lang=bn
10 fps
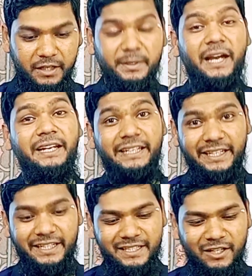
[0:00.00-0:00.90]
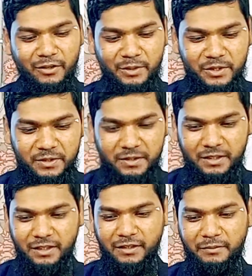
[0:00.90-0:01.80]
এটা আমি আগে লিখে রেখেছি কারণ আমার
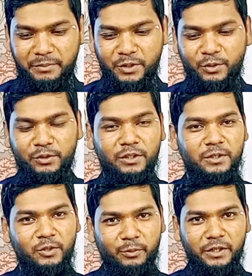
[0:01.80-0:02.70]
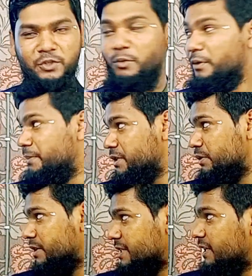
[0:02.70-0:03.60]
ভিডিওগুলোতে নর্মালি সময়
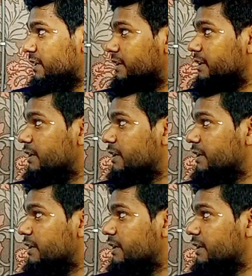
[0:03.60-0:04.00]
বেশি হয়ে যায়